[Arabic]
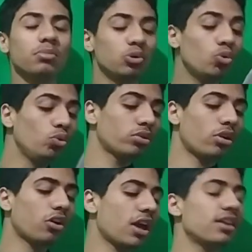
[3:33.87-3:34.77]
بدون
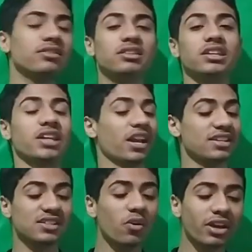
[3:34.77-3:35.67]
رجال الدين يعني
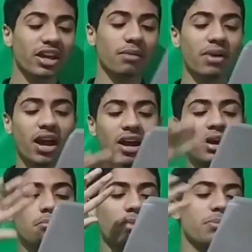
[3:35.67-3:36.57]
الزواج يا جماعة
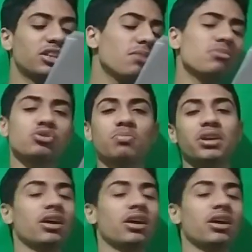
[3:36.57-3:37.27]
ما بيتمش